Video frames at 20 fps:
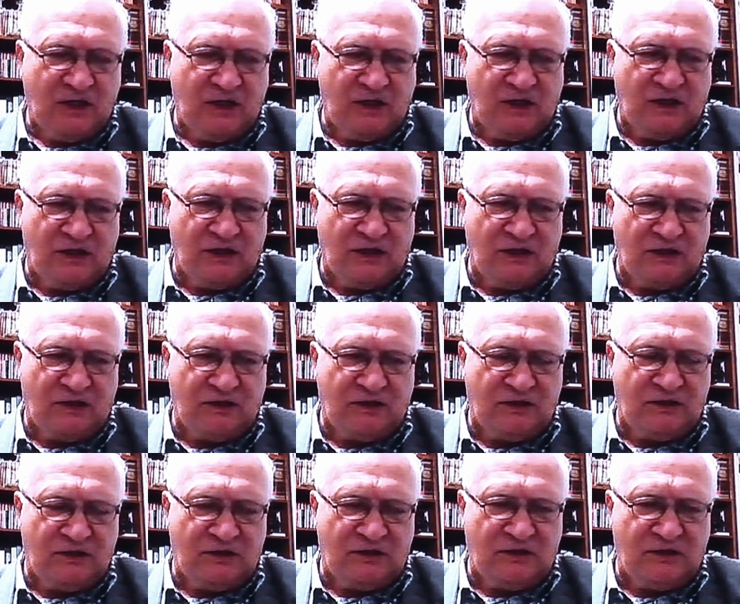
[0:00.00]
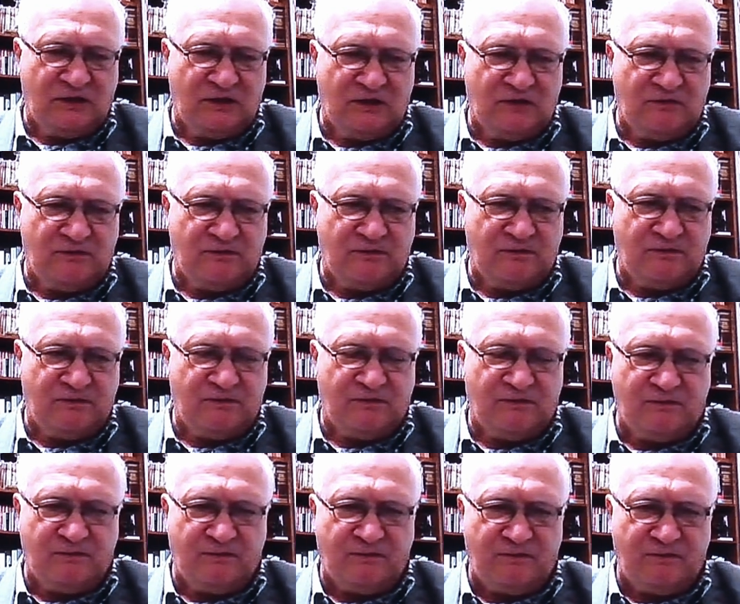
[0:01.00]
Yy, yy
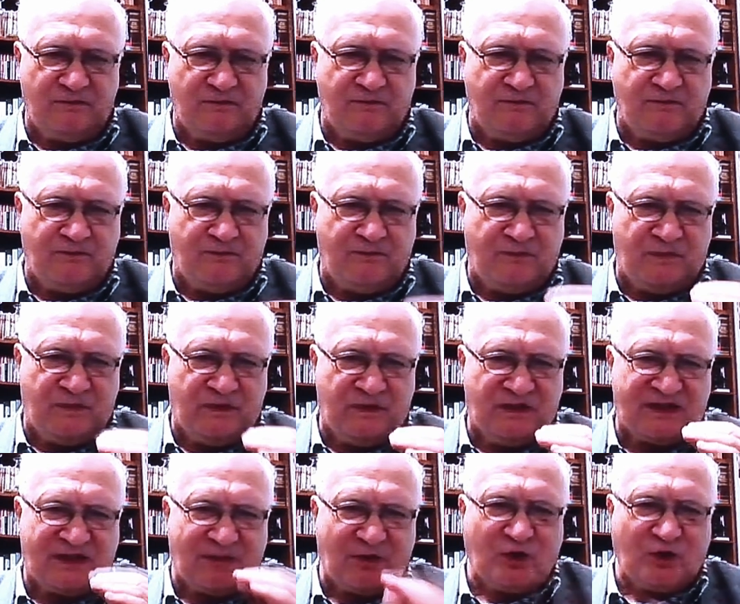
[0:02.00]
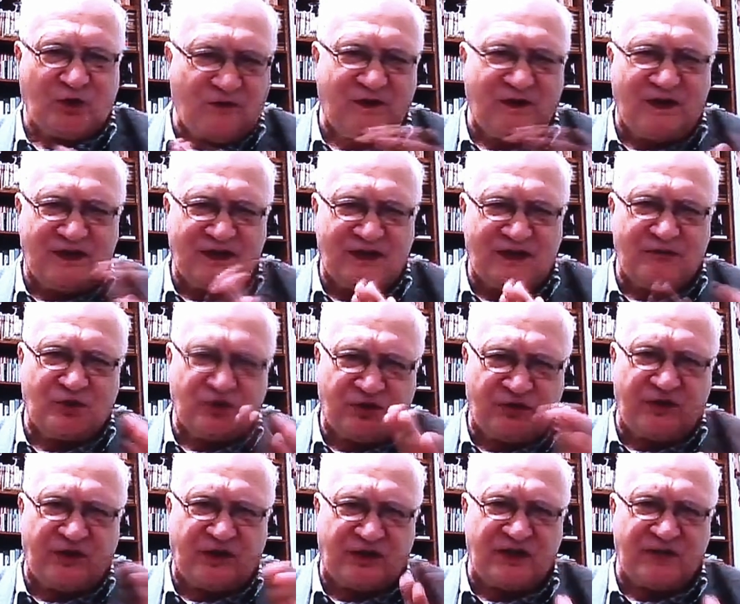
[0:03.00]
zablokowała nam
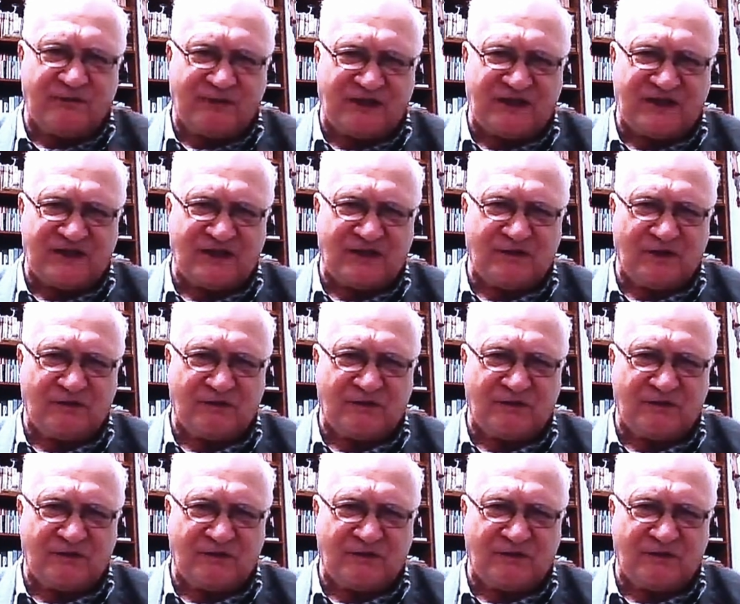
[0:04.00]
możliwość wykonania pracy